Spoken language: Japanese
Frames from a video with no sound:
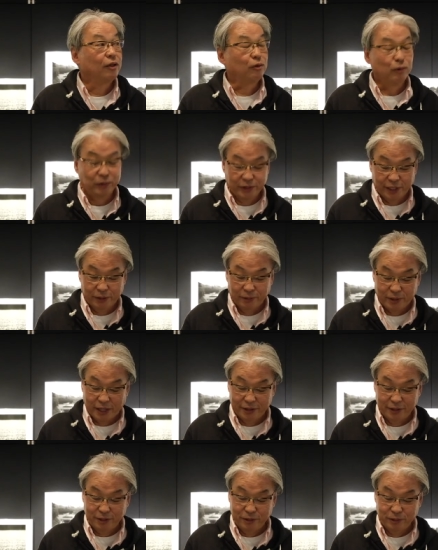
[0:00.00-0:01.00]
撮ったの
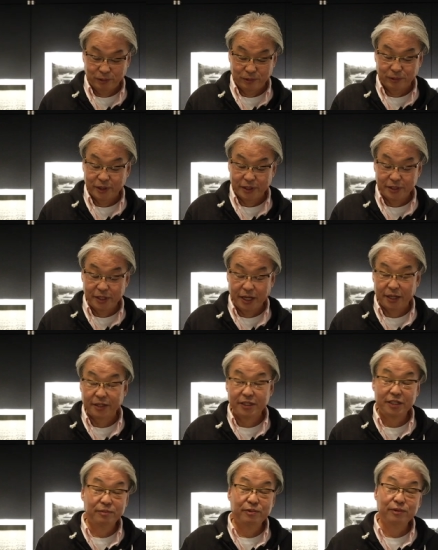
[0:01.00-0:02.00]
かっていうとですね
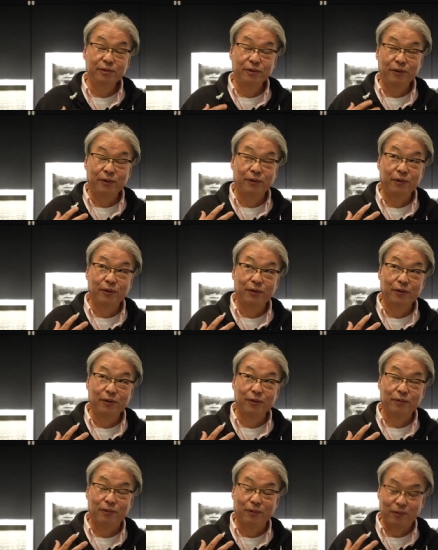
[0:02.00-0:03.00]
自分の
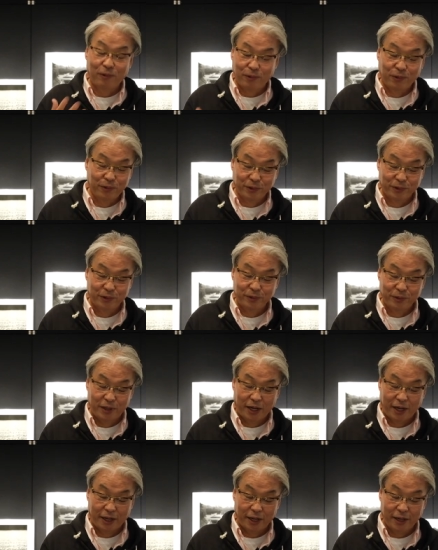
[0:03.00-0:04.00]
こう心という
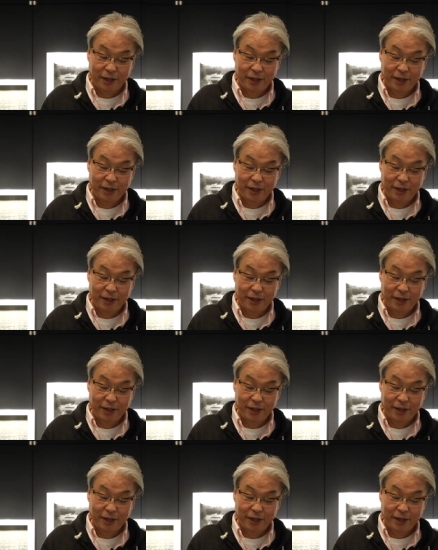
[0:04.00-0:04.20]
か